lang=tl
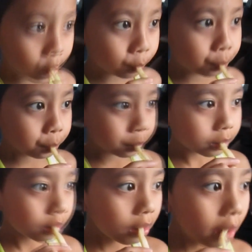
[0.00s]
Lang
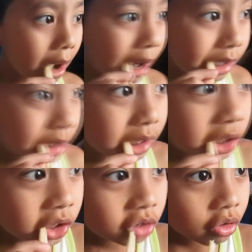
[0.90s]
haba yung karayo.
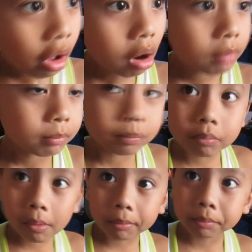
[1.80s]
Ang
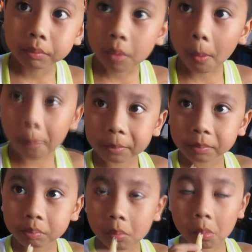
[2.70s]
haba.
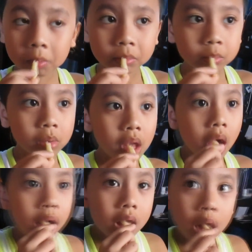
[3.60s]

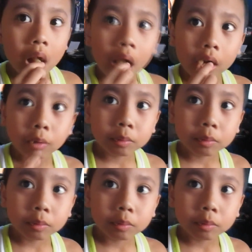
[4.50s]
Na-vlog ko nga eh.